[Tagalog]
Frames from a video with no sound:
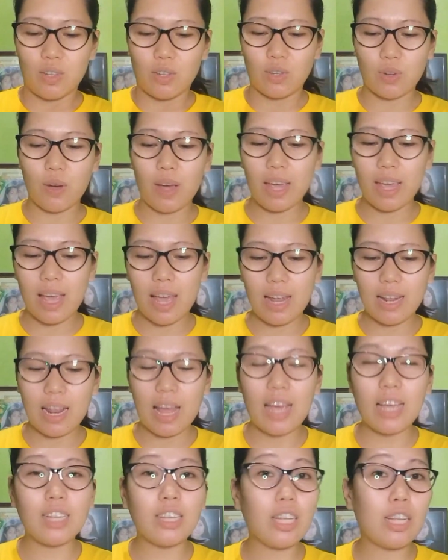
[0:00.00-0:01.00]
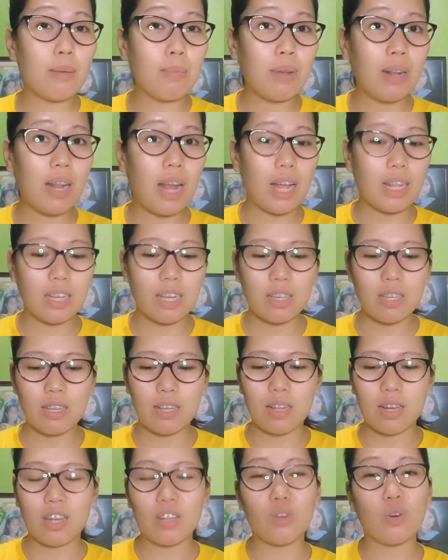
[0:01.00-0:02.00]
So, ayan, ah, hindi naman lahat
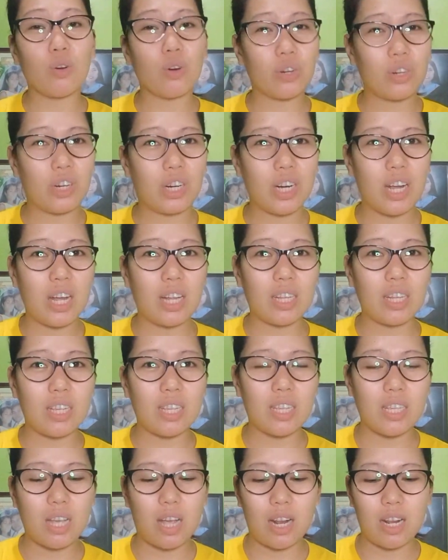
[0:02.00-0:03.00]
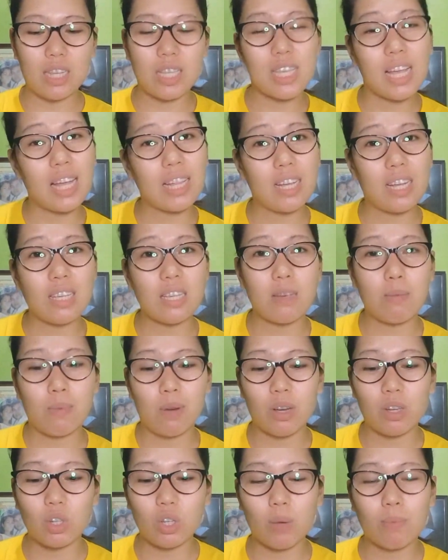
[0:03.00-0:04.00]
kasi ng in-order natin sa Lazada, sa
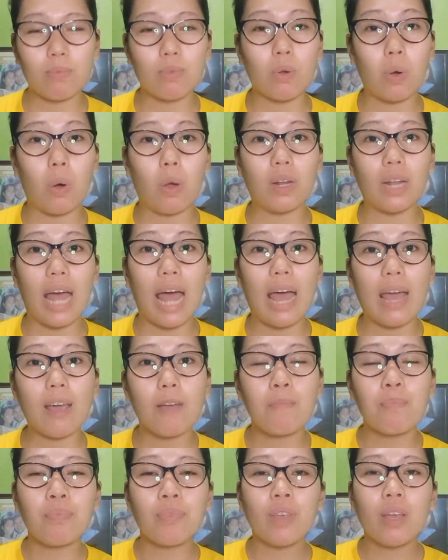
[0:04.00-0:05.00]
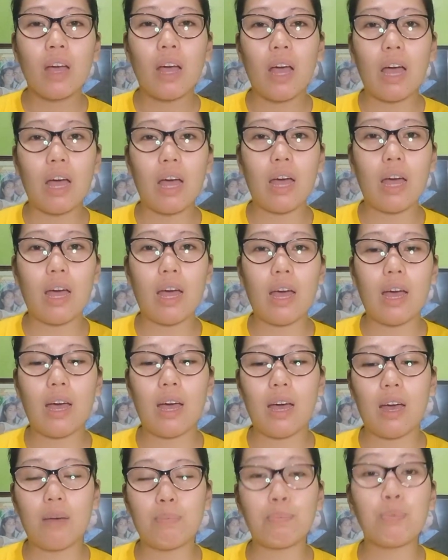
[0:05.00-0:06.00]
mga shop doon ay
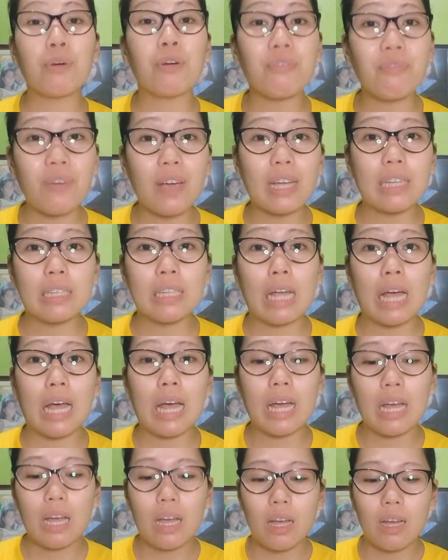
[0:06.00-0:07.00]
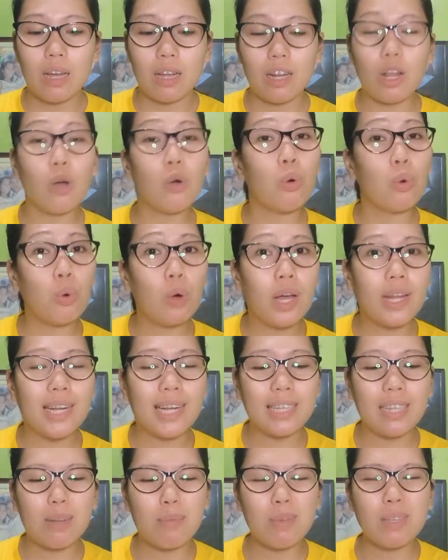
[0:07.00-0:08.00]
uh, perfect na nakukuha
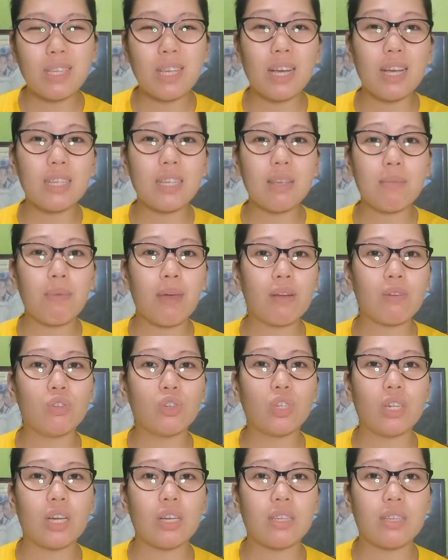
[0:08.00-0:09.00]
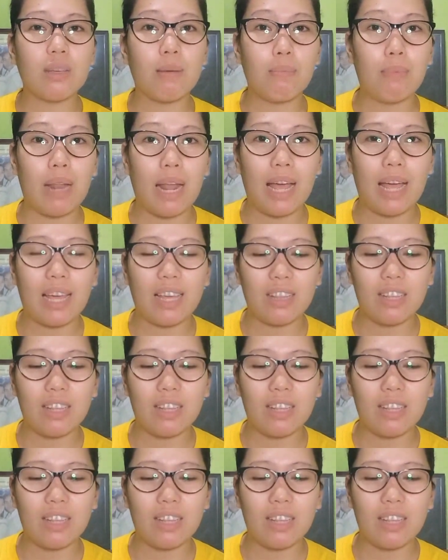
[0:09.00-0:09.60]
natin. Minsan kasi meron siyang sablay.